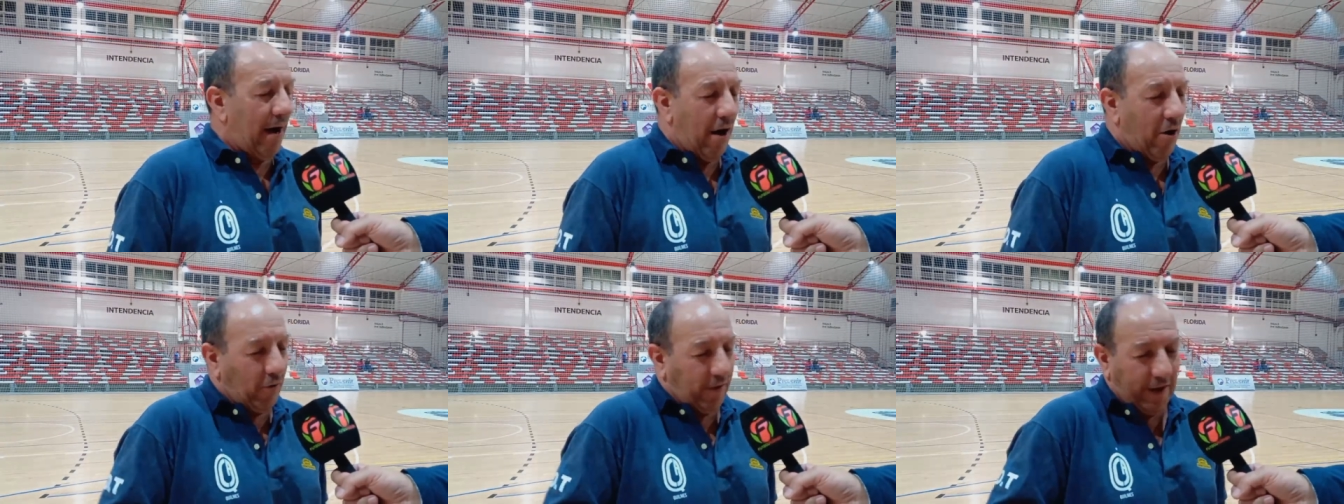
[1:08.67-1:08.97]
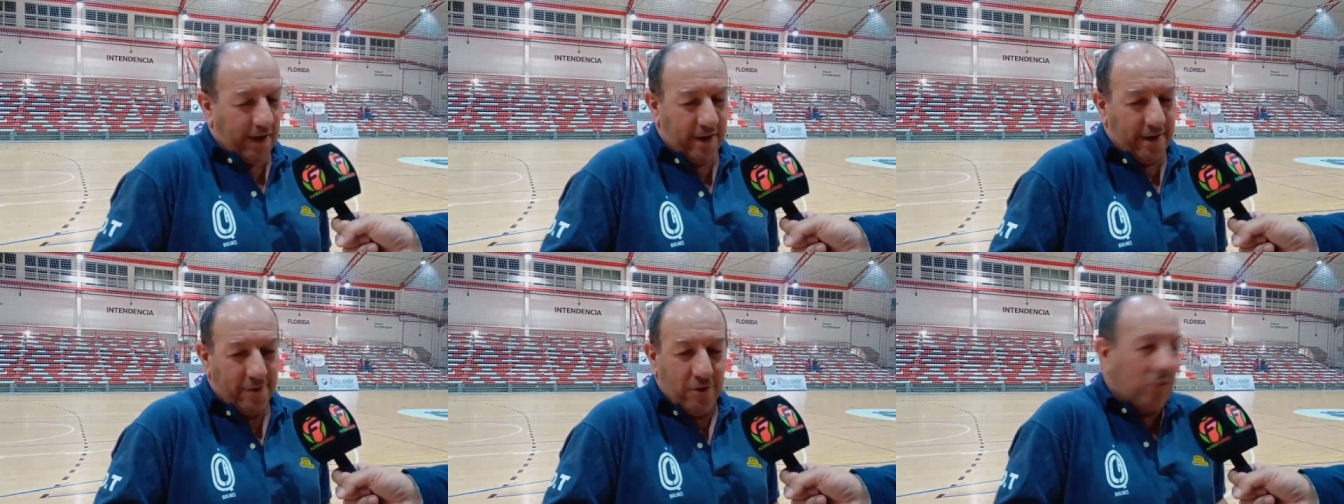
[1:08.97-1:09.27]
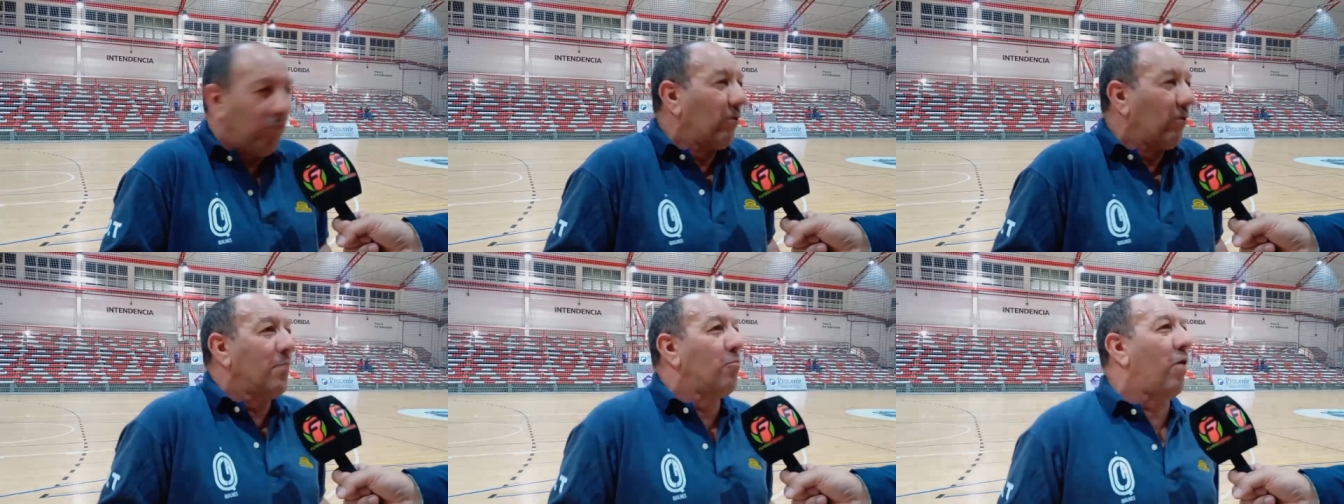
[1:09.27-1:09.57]
aunque
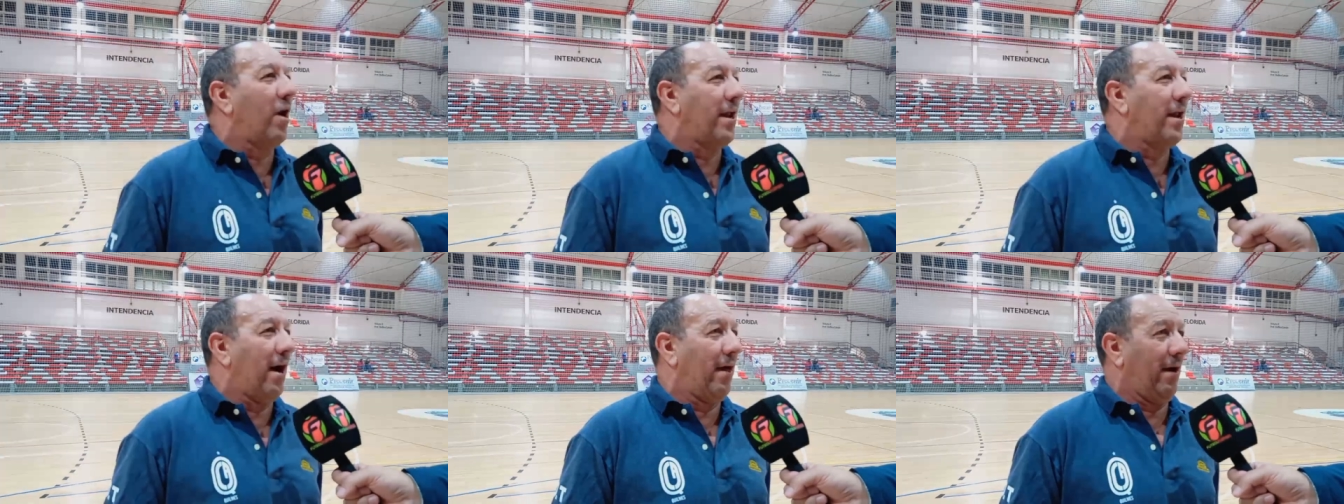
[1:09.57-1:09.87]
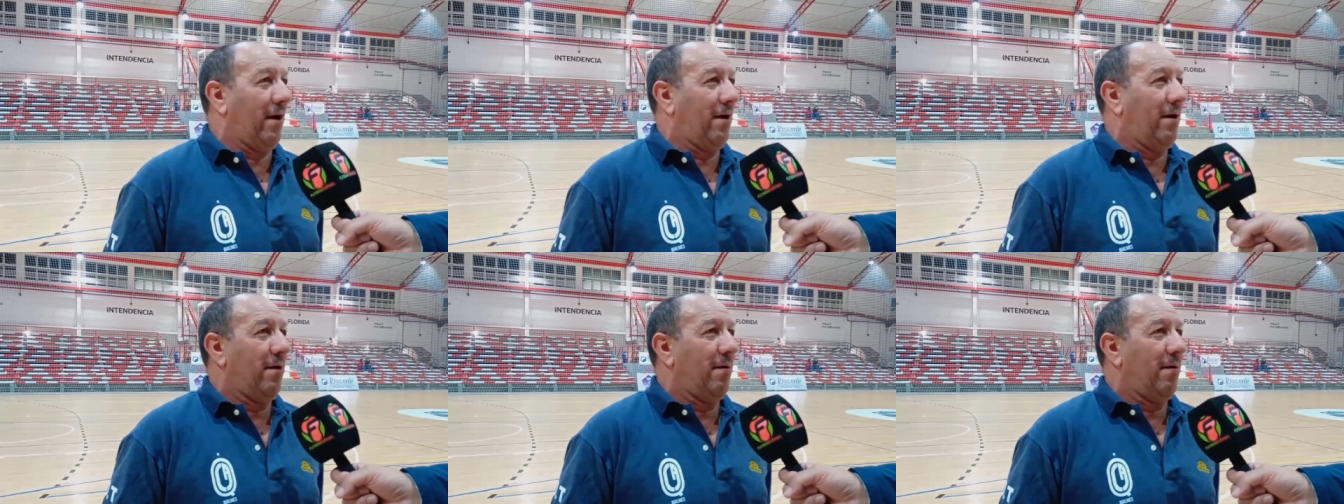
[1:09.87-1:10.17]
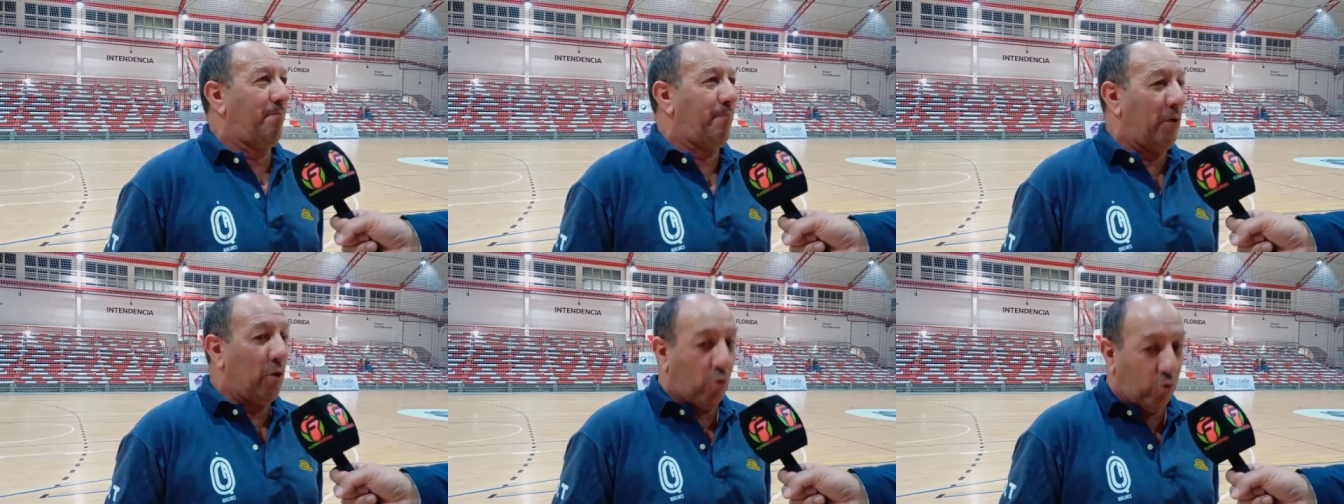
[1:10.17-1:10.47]
no juguemos a nada,
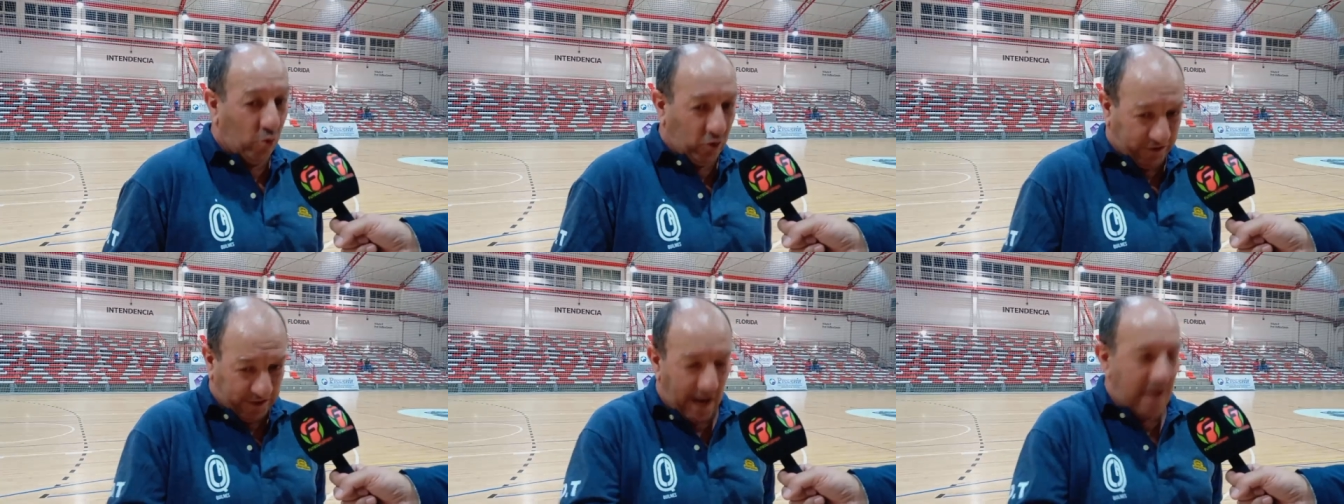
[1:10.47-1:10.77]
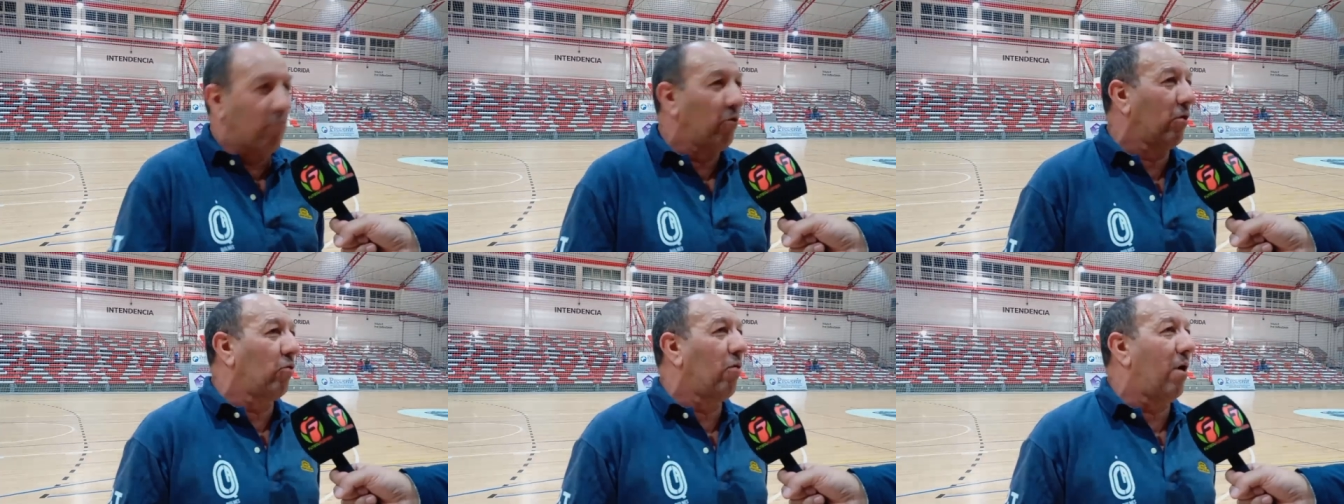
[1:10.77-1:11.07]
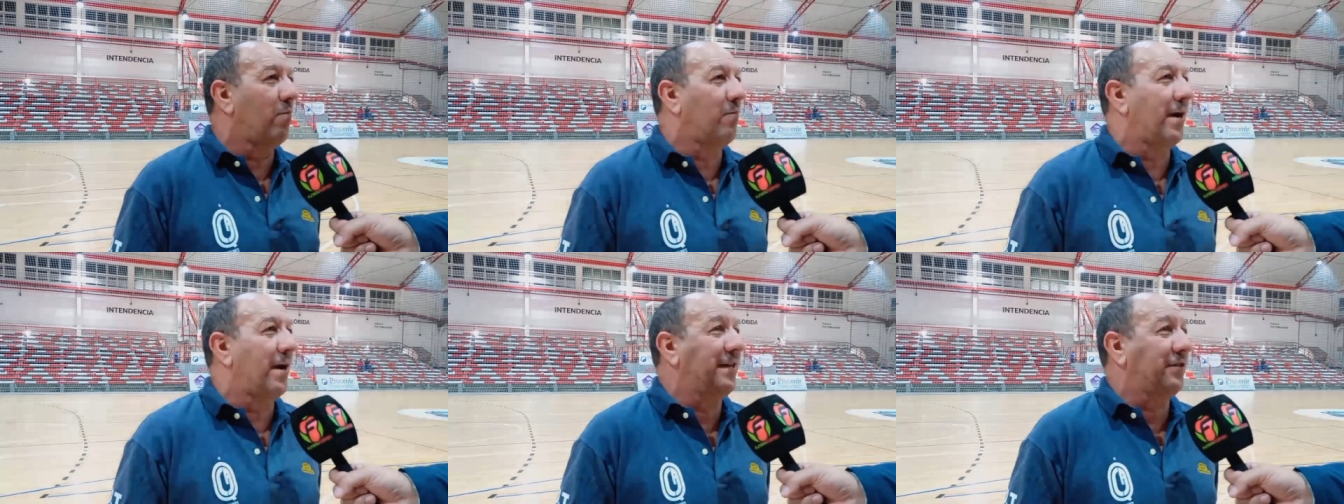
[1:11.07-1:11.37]
pero sabemos que
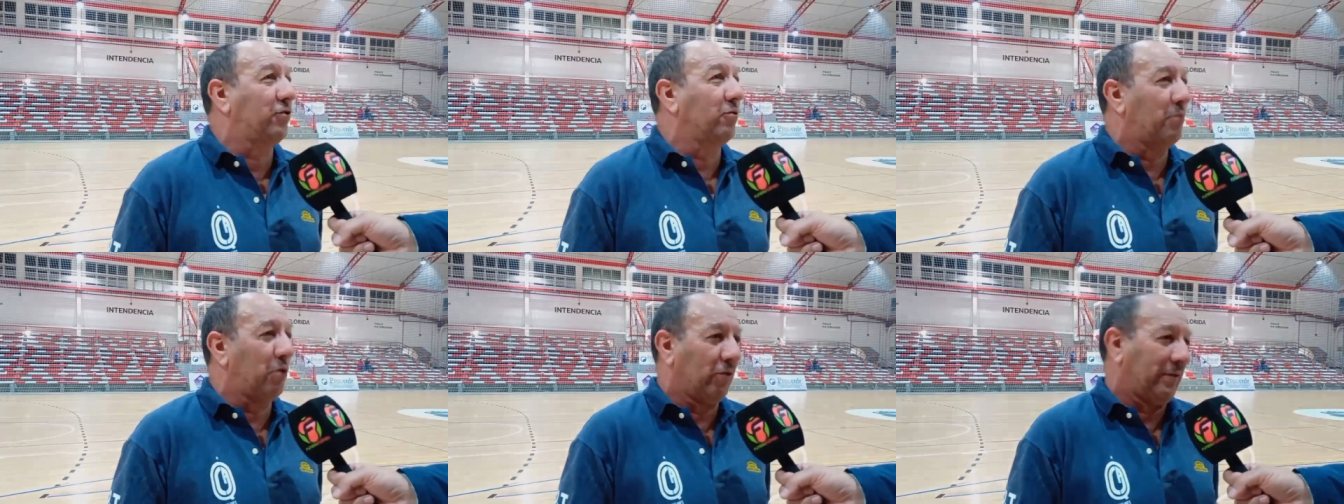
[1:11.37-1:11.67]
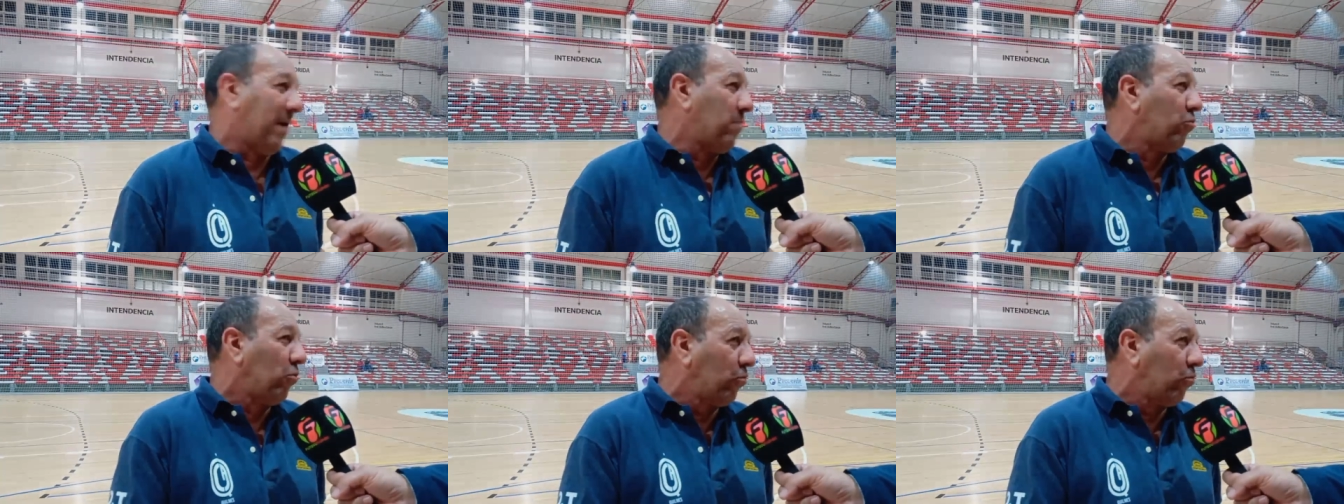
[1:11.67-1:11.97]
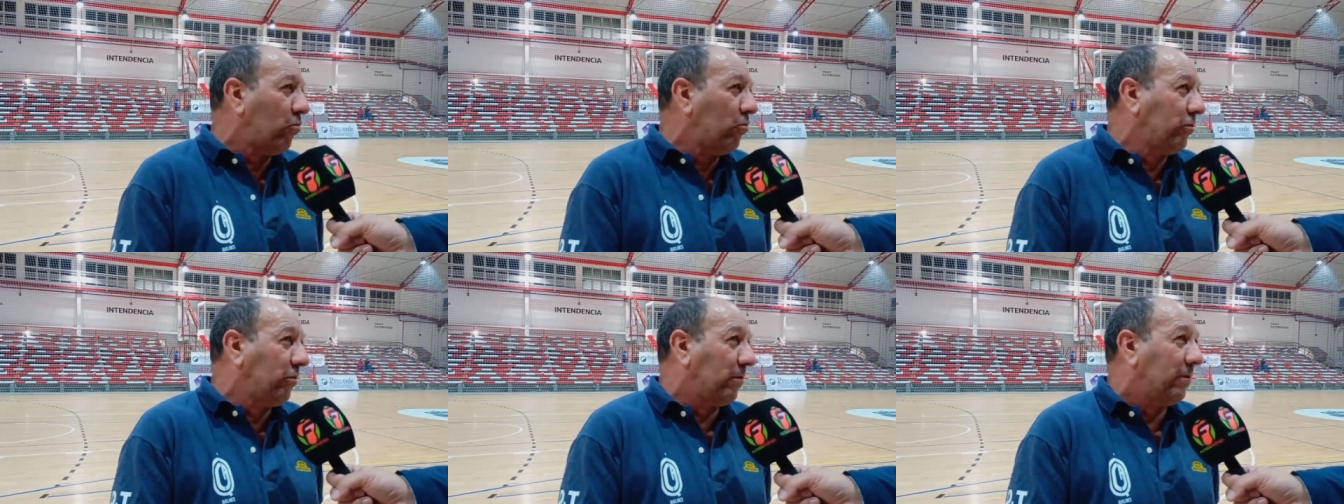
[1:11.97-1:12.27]
jugamos a eso, pero estamos
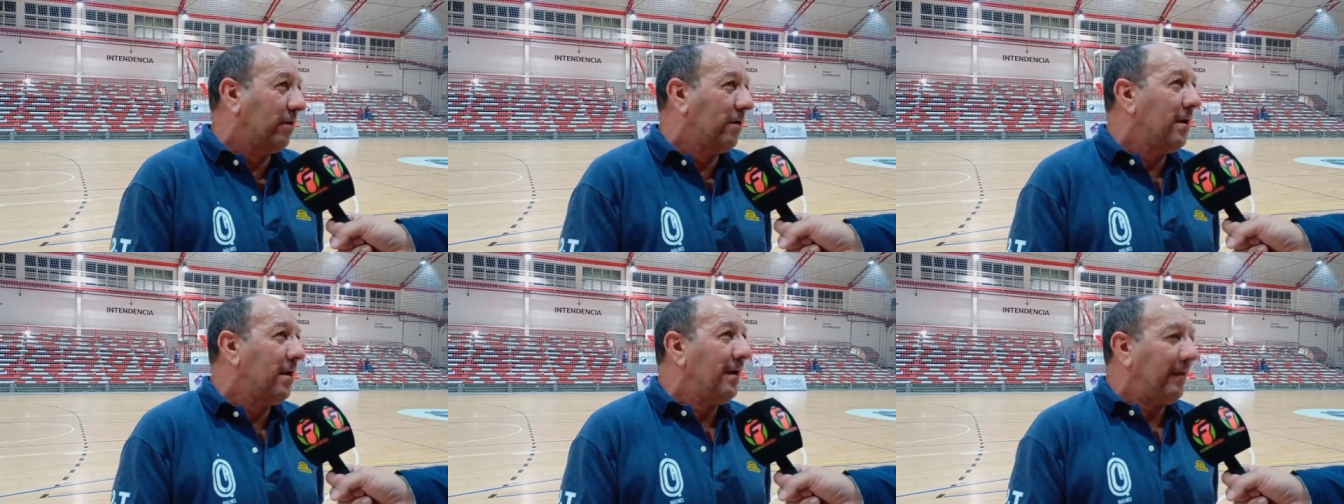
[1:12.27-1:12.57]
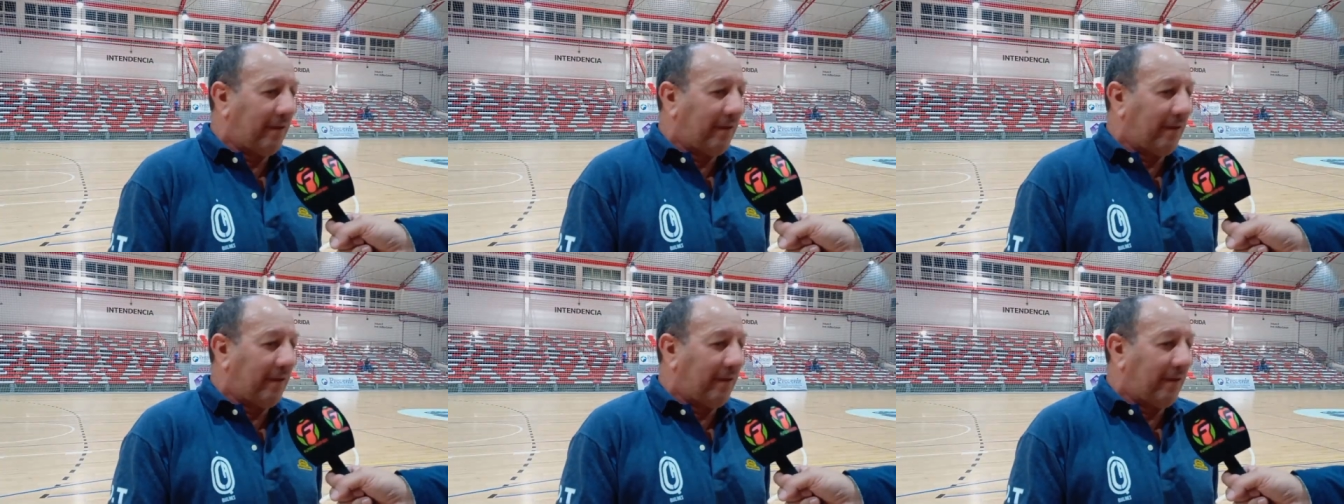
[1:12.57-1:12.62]
juntos,